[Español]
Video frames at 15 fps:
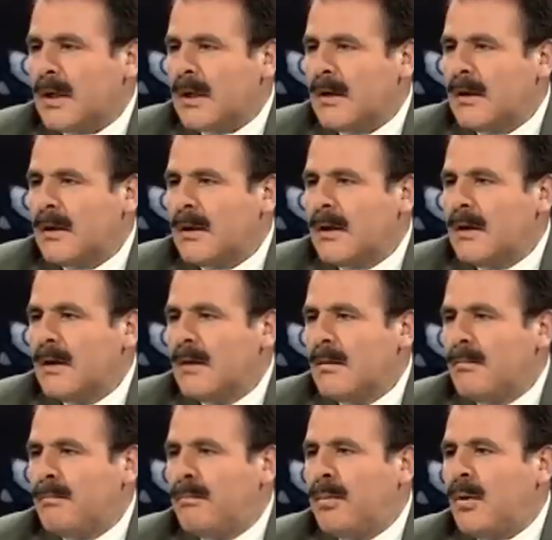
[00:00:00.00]
Porque hay un
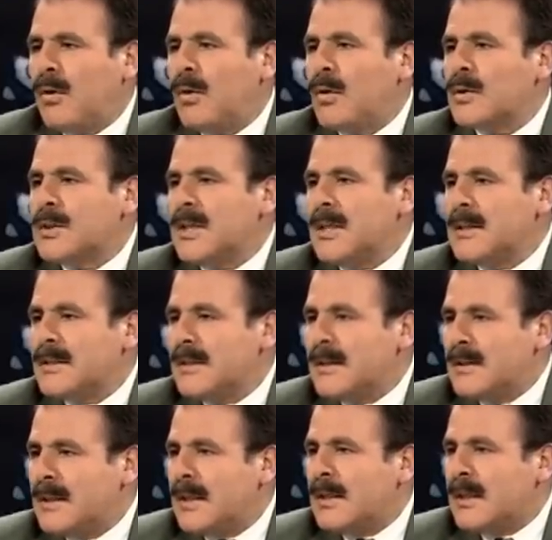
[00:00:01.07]
interés político. Por los
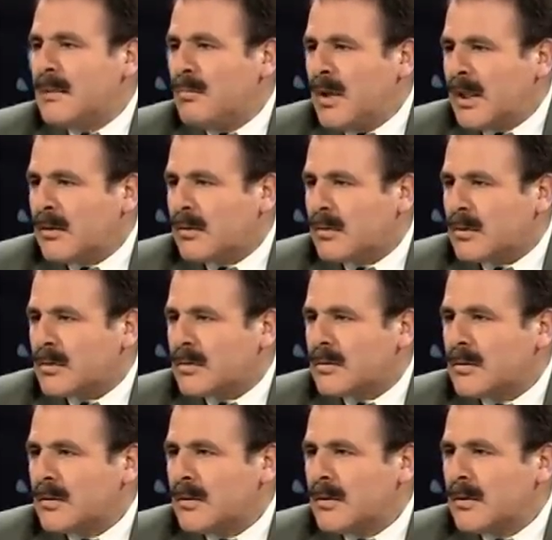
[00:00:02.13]
17 pues, muertos.
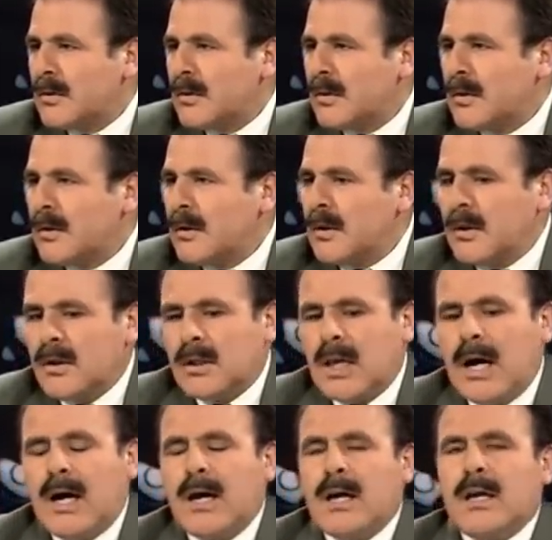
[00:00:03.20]
No, sea tan inocente, pues
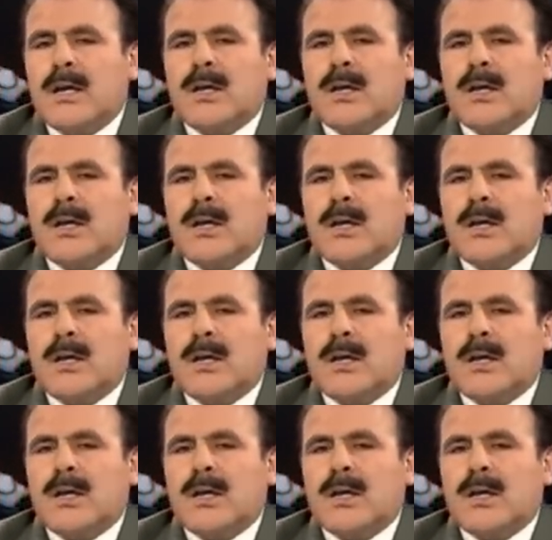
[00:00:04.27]
ya, hay un